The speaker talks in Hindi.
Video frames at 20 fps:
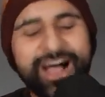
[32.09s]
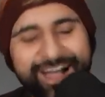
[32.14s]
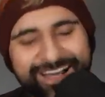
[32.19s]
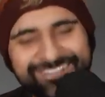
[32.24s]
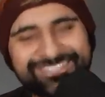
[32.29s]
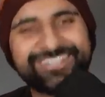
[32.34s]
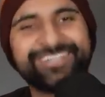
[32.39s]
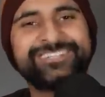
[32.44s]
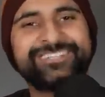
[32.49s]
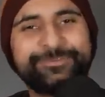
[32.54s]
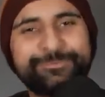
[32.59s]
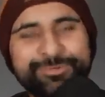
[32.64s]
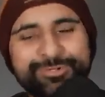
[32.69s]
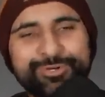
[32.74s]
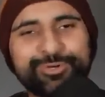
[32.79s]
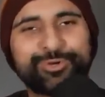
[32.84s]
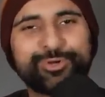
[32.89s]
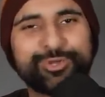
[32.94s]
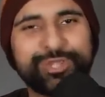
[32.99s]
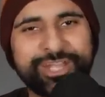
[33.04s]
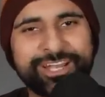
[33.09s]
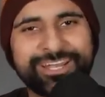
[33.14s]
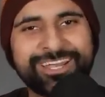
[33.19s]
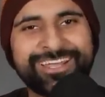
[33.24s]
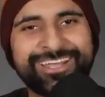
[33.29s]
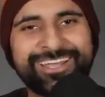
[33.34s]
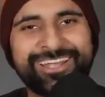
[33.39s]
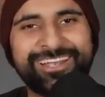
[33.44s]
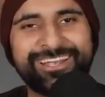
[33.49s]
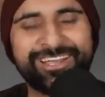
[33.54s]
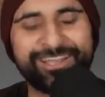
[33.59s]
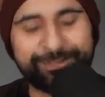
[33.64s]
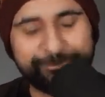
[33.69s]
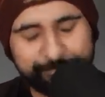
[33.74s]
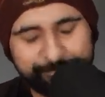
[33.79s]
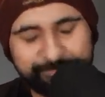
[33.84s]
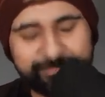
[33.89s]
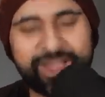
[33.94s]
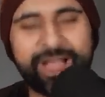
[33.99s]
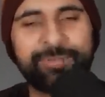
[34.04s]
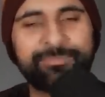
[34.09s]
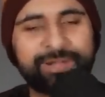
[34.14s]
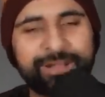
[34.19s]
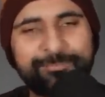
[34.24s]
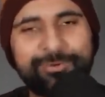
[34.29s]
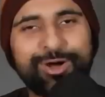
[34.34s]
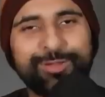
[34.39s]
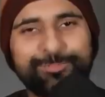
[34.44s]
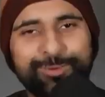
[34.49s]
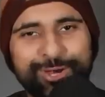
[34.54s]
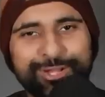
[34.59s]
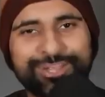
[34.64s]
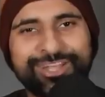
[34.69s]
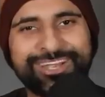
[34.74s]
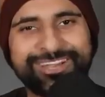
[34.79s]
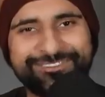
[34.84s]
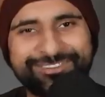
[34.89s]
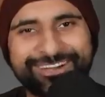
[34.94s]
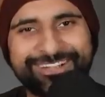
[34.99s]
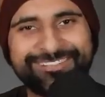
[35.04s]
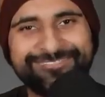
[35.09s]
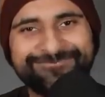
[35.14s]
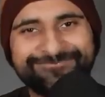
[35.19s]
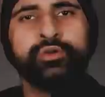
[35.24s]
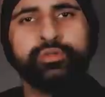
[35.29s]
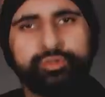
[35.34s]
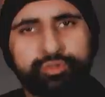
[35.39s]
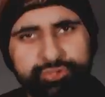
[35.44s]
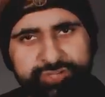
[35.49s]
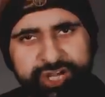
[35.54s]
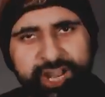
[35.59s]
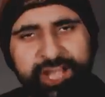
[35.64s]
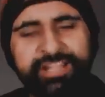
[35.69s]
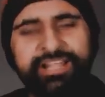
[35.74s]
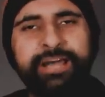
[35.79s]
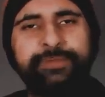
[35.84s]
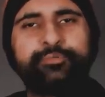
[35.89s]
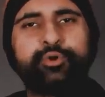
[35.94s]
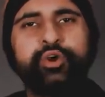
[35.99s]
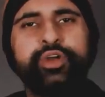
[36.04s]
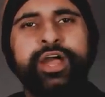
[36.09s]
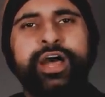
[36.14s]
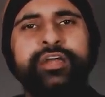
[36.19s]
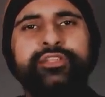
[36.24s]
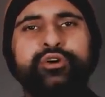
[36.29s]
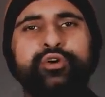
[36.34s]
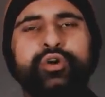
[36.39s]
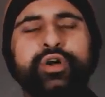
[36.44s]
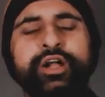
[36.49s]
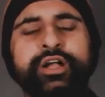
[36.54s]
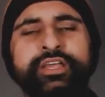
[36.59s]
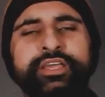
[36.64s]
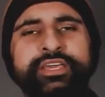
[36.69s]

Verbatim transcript: आज के इस एपिसोड को देखने के लिए आपका बहुत बहुत धन्यवाद तो शायद आपको याद होगा